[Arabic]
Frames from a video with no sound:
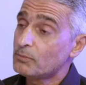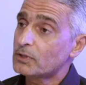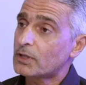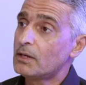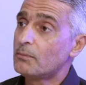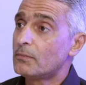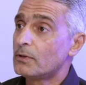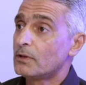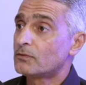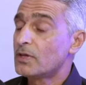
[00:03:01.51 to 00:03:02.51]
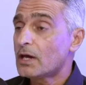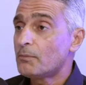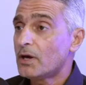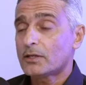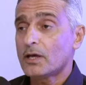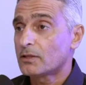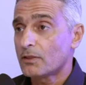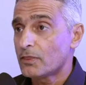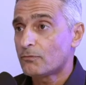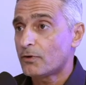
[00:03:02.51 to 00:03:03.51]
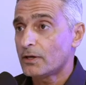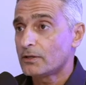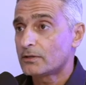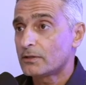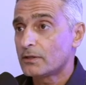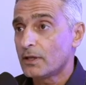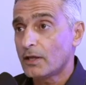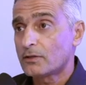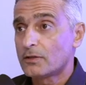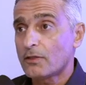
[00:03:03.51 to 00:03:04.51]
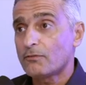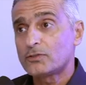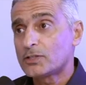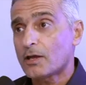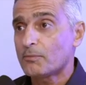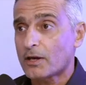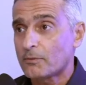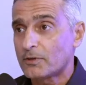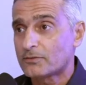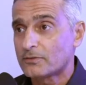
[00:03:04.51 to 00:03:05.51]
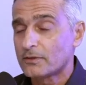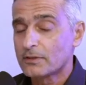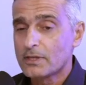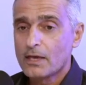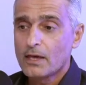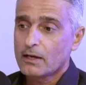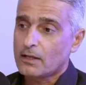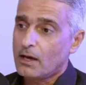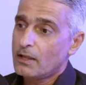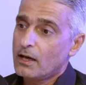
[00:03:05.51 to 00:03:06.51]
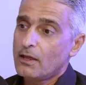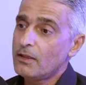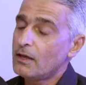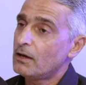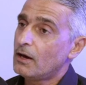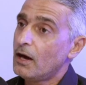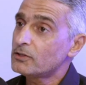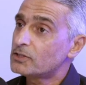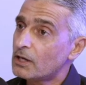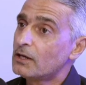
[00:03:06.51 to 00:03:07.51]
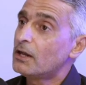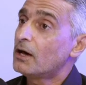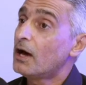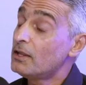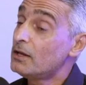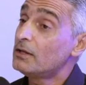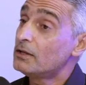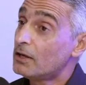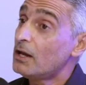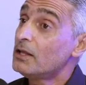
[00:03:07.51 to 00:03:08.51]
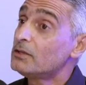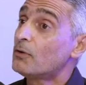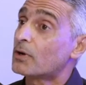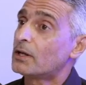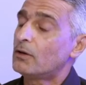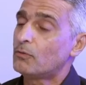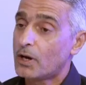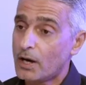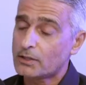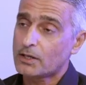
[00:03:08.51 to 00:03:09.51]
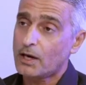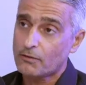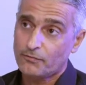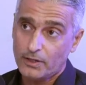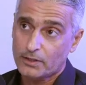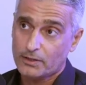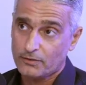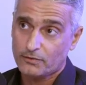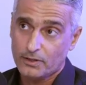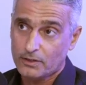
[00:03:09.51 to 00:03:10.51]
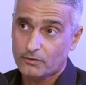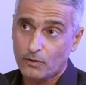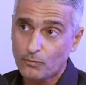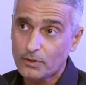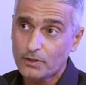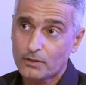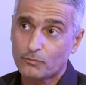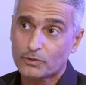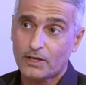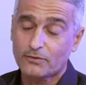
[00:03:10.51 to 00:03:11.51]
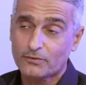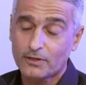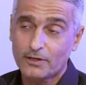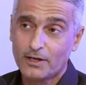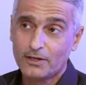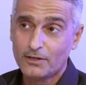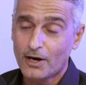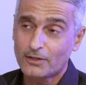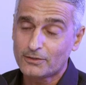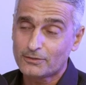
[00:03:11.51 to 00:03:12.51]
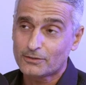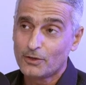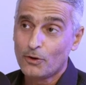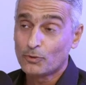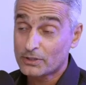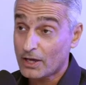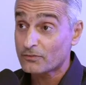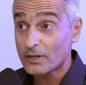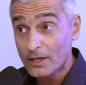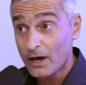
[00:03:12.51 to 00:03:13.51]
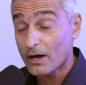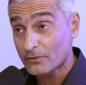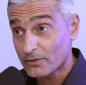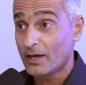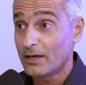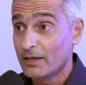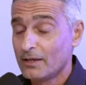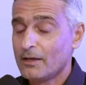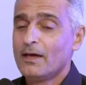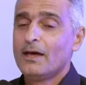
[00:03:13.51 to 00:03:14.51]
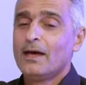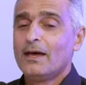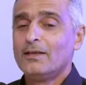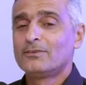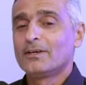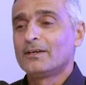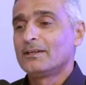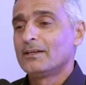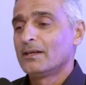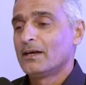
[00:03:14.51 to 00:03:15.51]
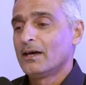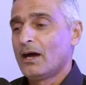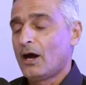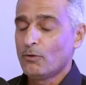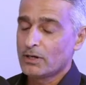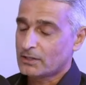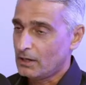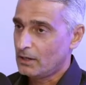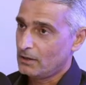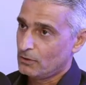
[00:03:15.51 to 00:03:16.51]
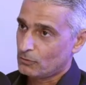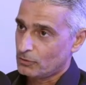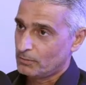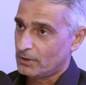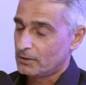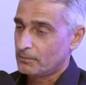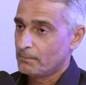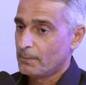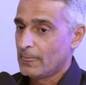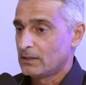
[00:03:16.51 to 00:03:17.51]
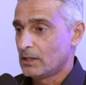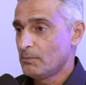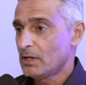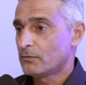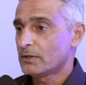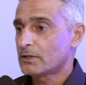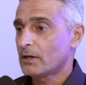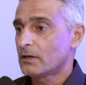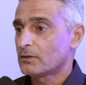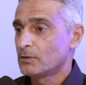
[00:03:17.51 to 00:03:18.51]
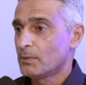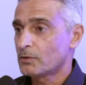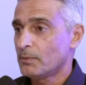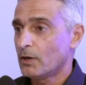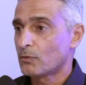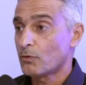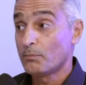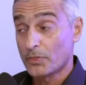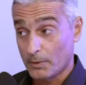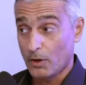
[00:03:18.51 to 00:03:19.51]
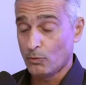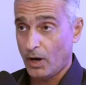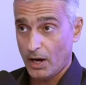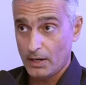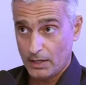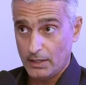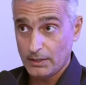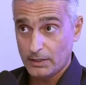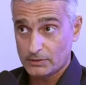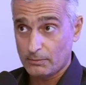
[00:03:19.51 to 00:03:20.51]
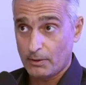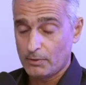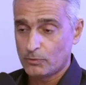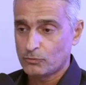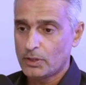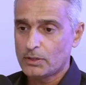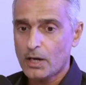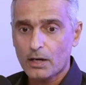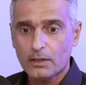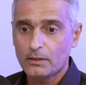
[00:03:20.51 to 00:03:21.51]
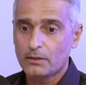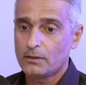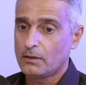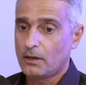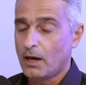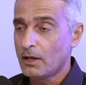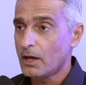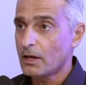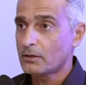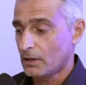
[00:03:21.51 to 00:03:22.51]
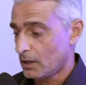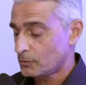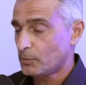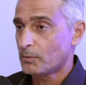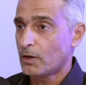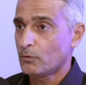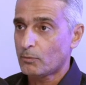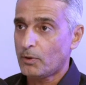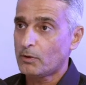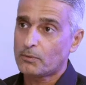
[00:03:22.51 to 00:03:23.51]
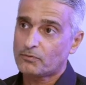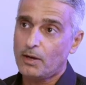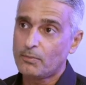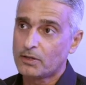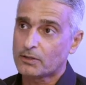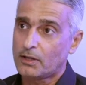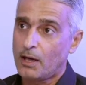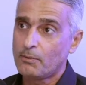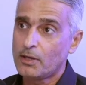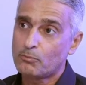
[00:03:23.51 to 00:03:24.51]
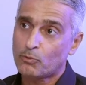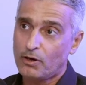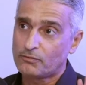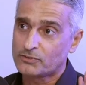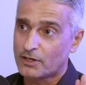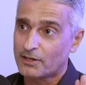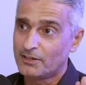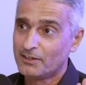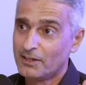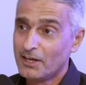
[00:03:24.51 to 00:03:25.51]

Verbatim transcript: وايد متعه انه سيكل ما يحتاج تنظيف وايد يعني تنظف الشهر مره بس اوكي هذا هذا هذا الشغل هذا هذا اللي ندوره نحن وكانت رياضه فعلا تحصل انك تسوي وتحصل ناتج وتحصل لياقه صح صدق انزين حولت على رود بايك تميت فتره شبكت مع جروب مثل ما هو حالنا الحين الشباب الموجودين يا اخي اشبك مع الجروب عقب ربع ساعه منقطع الحبيب روحه في الشارع